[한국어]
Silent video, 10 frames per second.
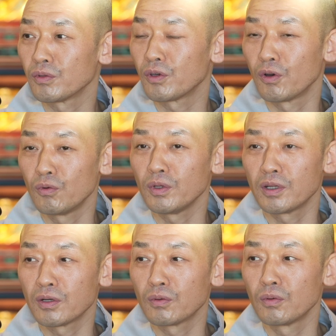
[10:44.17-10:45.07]

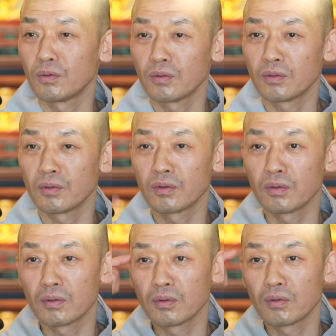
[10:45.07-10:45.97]
겨울이라고
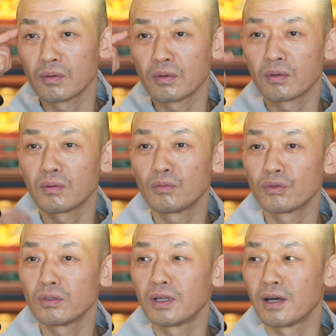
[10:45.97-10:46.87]

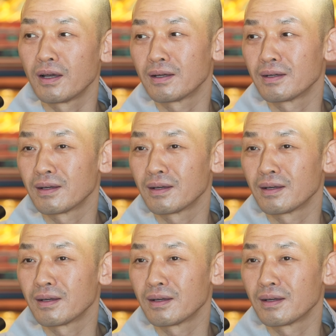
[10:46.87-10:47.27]
부른다.